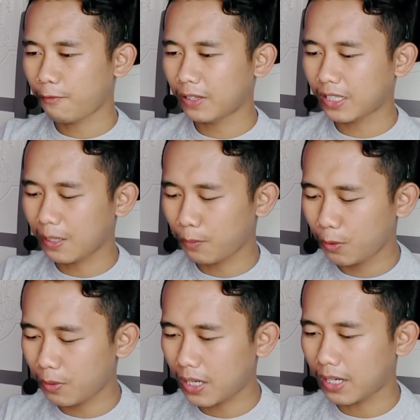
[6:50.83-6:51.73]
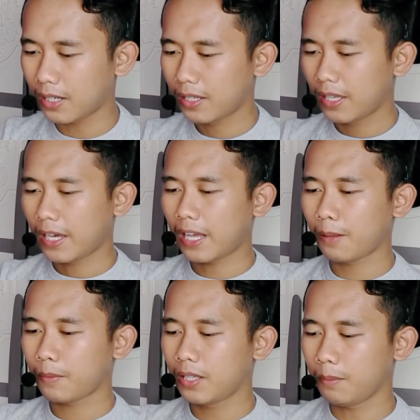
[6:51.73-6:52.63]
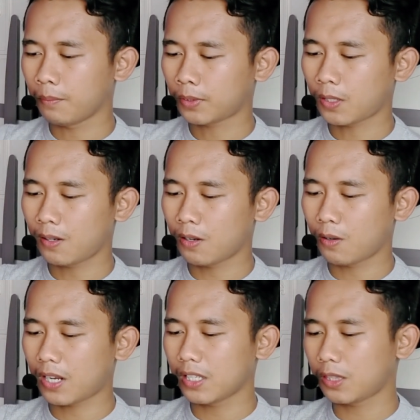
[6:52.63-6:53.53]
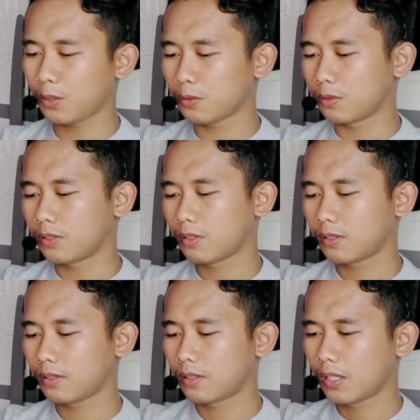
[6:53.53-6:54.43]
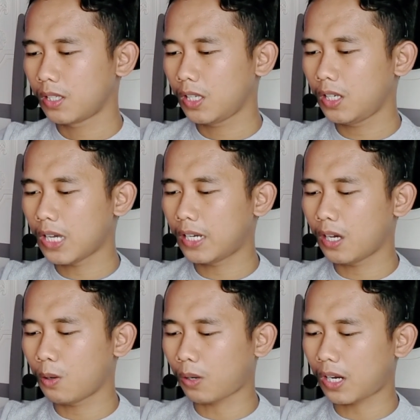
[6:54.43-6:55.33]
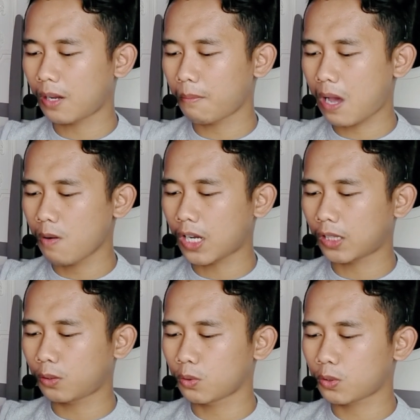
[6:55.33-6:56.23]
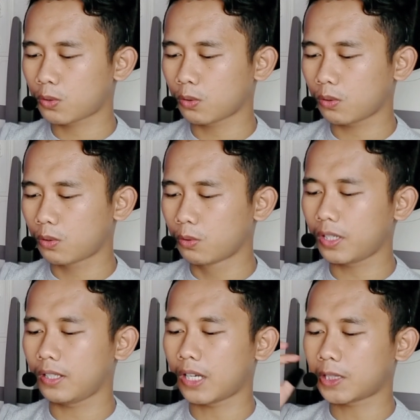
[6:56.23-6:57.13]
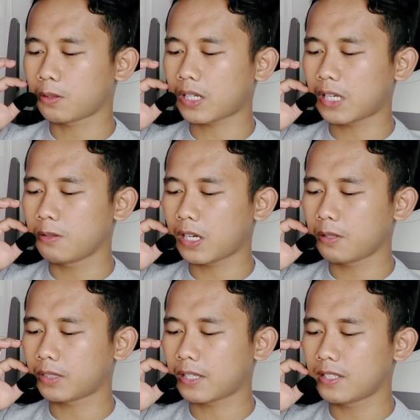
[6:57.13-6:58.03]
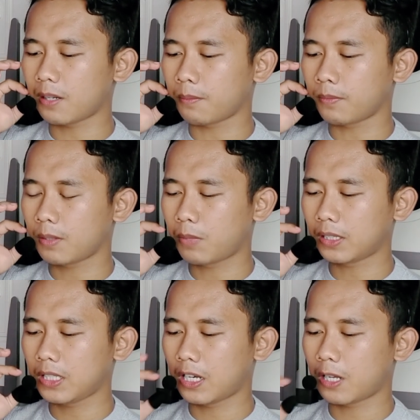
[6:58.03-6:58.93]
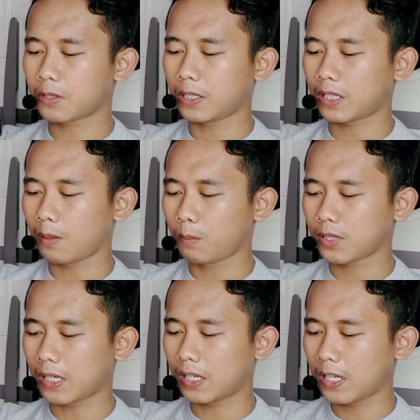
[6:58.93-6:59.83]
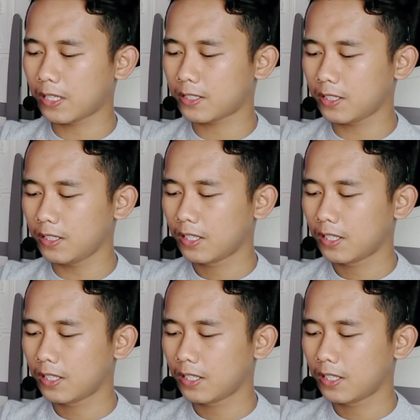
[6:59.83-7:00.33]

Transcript: Level 32. Help him, tolong orang itu. Ini ada orang mau ketusuk duri atau kayu-kayu tajam. Berarti yang harus kita hapus adalah